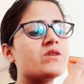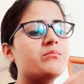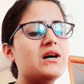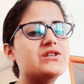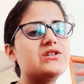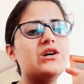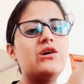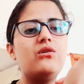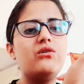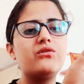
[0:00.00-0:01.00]
बाजरा
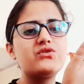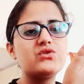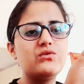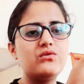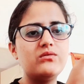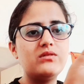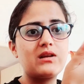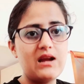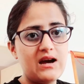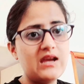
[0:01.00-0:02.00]
और जो
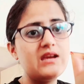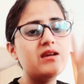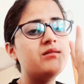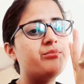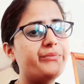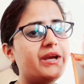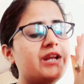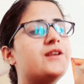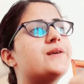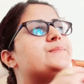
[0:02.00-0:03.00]
रागी
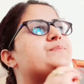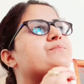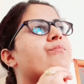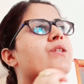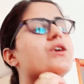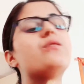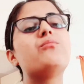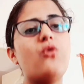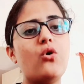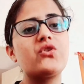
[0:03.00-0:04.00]
मेन ये
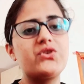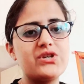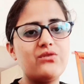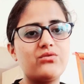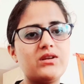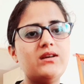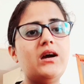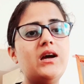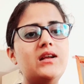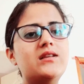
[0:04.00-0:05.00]
बहुत अच्छा होता है
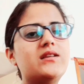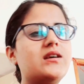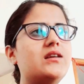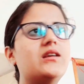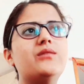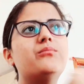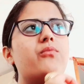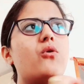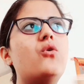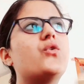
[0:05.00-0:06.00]
हेल्थ के लिए
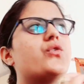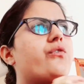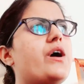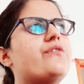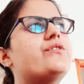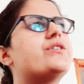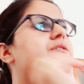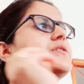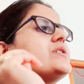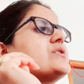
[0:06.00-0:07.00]
बहुत फाइबर
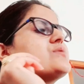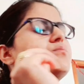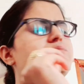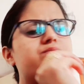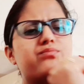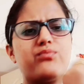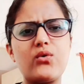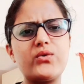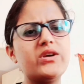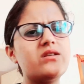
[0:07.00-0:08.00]
रिच
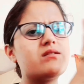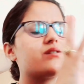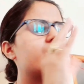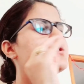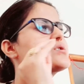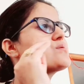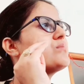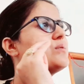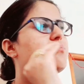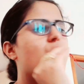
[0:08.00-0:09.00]
प्रोटीन रिच
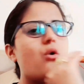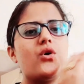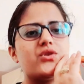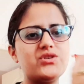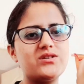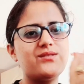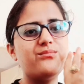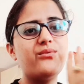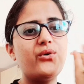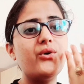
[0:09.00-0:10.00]
मतलब बहुत चीज़ें
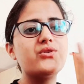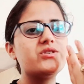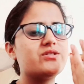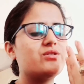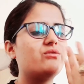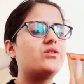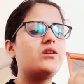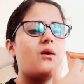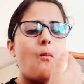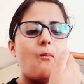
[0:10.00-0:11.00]
बहुत चीज़ें होती हैं